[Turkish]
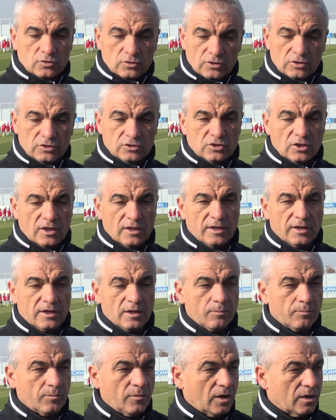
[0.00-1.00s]
iyi şeyler
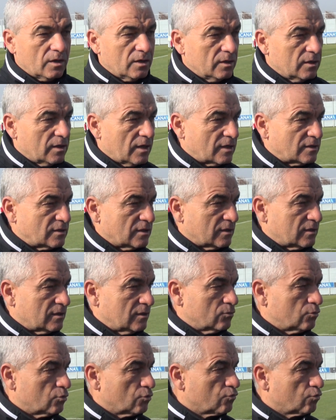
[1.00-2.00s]
yapmak
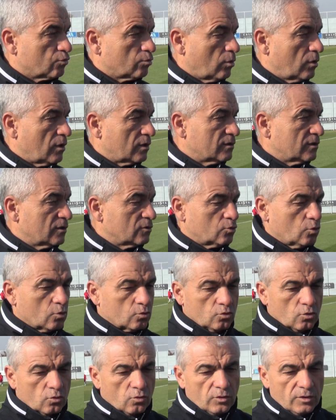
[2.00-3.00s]
gerçekten Türk futbol adına
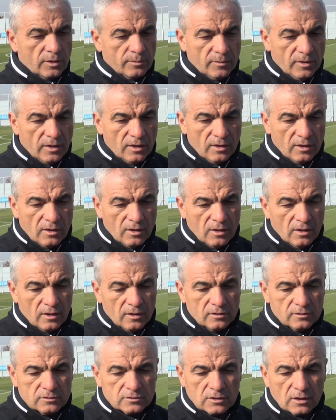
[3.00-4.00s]
çok çok önemli.
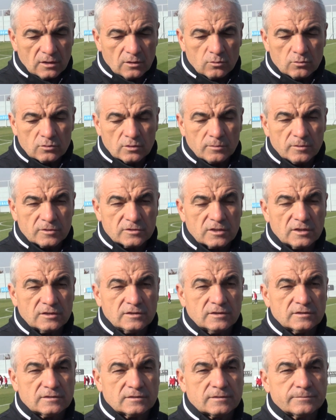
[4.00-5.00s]
İnşallah onu da
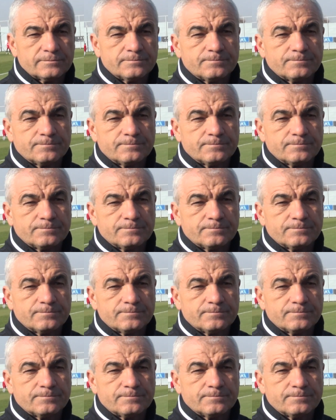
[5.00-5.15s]
başaracağız.